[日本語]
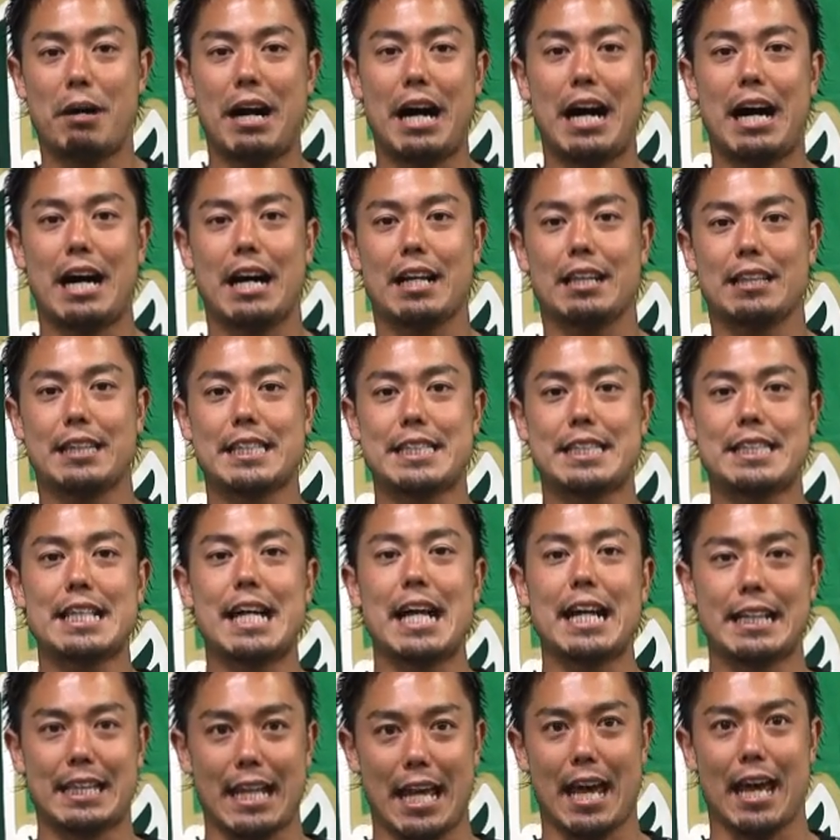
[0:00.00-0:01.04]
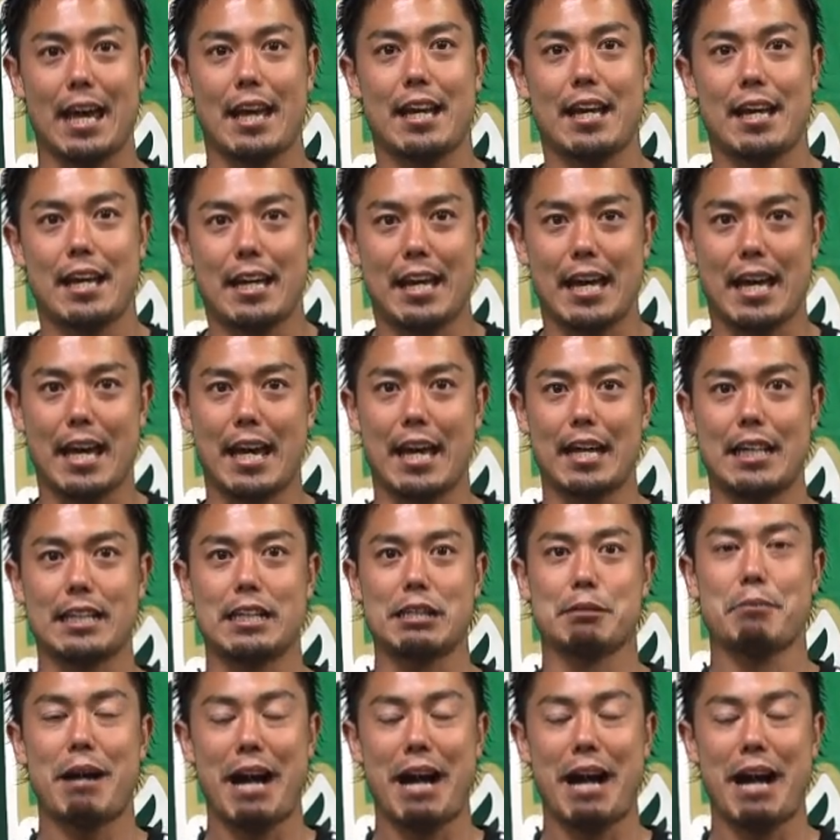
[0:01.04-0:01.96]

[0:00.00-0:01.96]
まあ2試合で、えー、